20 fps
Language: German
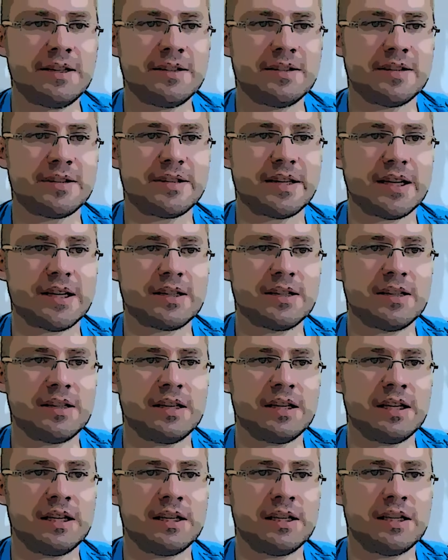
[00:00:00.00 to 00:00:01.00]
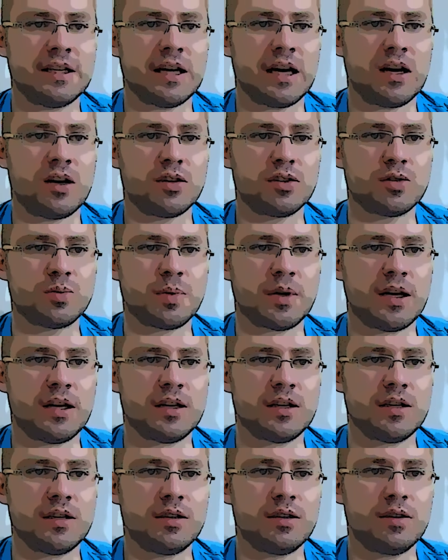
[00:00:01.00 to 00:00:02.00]
dieser Sekten lehnen die
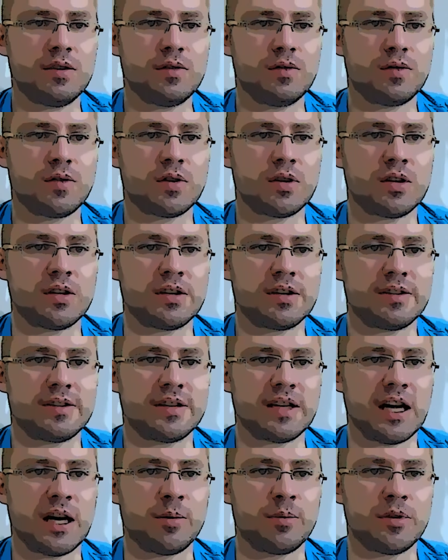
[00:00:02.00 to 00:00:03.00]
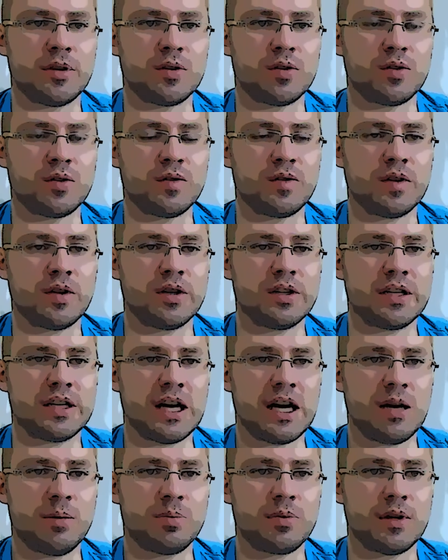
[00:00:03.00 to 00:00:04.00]
Aussprache von Gottes Namen Jehova heute
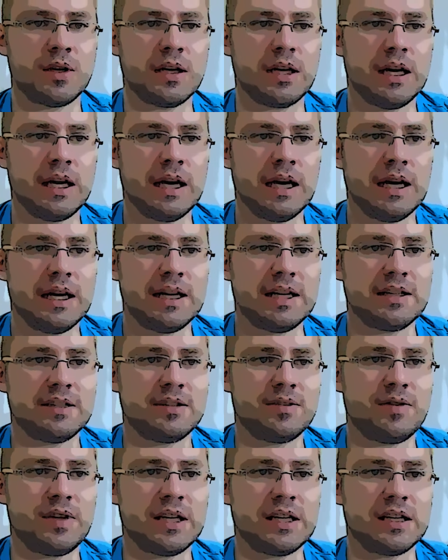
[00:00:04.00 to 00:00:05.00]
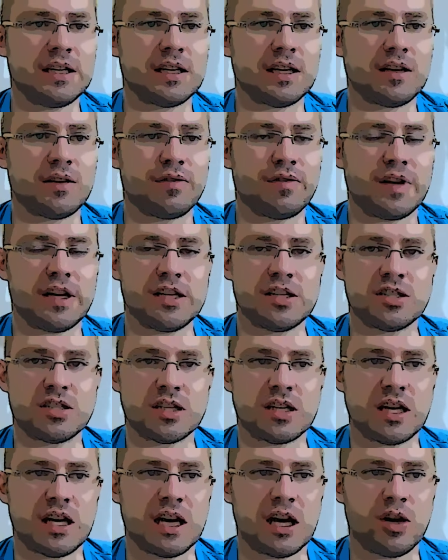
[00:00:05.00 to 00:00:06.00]
ab, da sie wegen ihrer
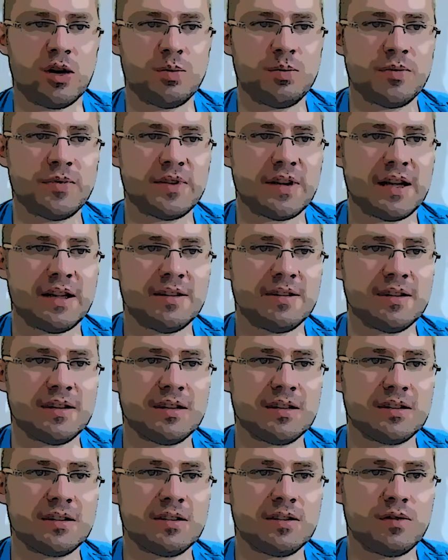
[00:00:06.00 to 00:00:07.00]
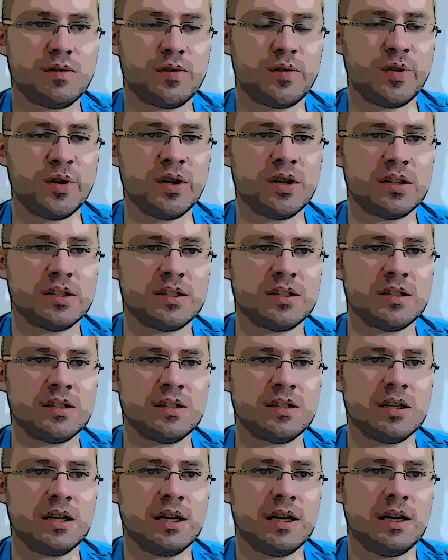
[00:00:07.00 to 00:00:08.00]
falschen Glaubensansichten fürchten,
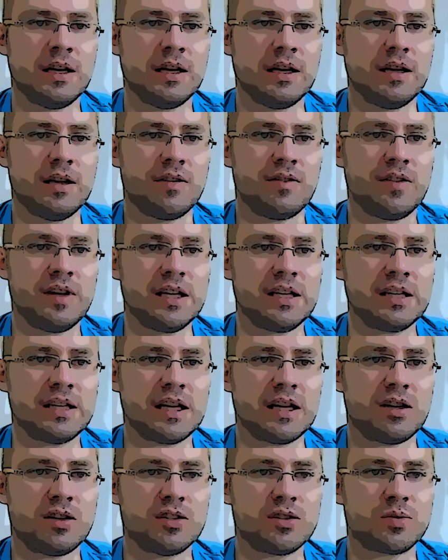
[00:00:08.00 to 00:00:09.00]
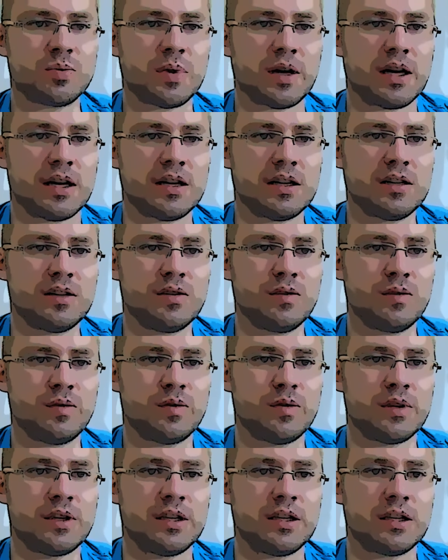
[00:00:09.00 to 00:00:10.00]
wegen der Aussprache
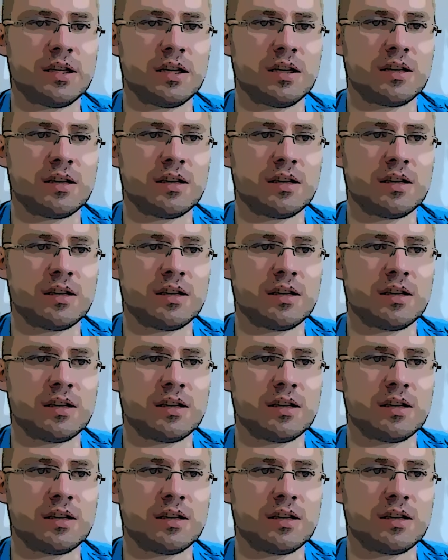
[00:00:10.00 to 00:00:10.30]
für die